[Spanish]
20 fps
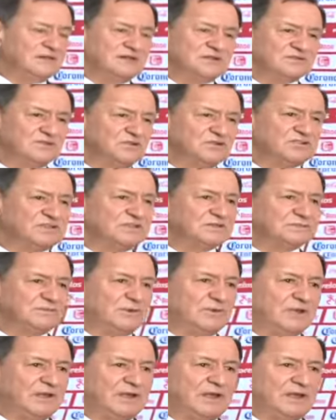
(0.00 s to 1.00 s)
las cosas
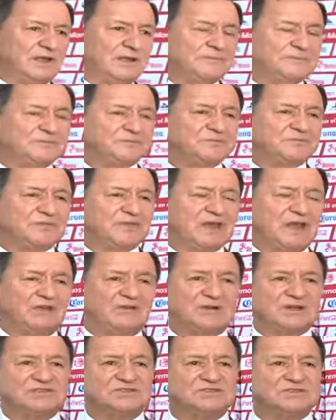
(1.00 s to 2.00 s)
porque hay
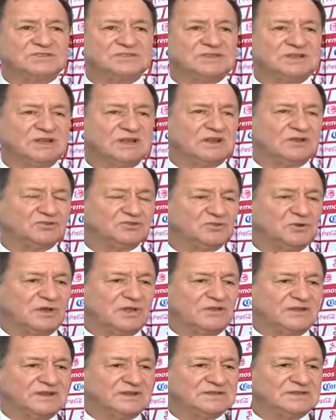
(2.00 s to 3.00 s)
ocasiones en que los
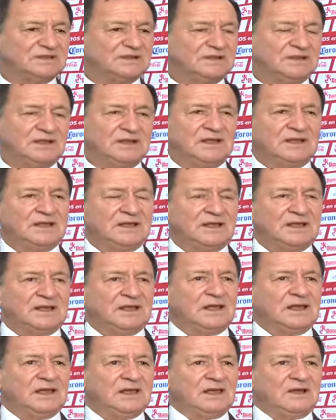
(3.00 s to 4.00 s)
jugadores
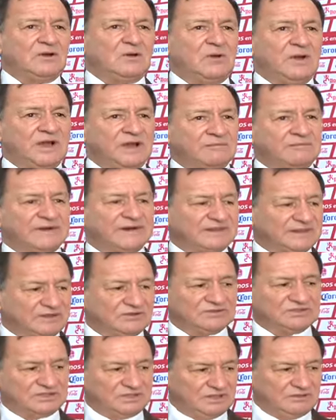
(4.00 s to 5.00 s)
juegan
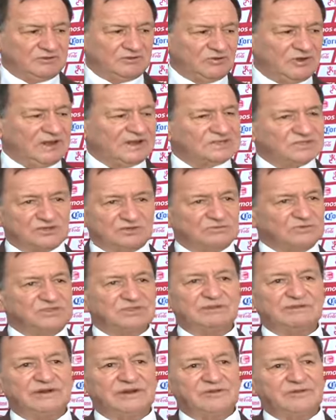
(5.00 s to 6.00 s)
partidos individuales con
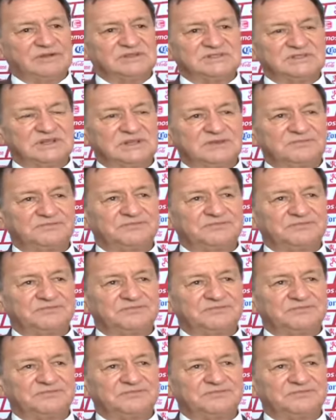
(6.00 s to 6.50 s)
mucha frecuencia,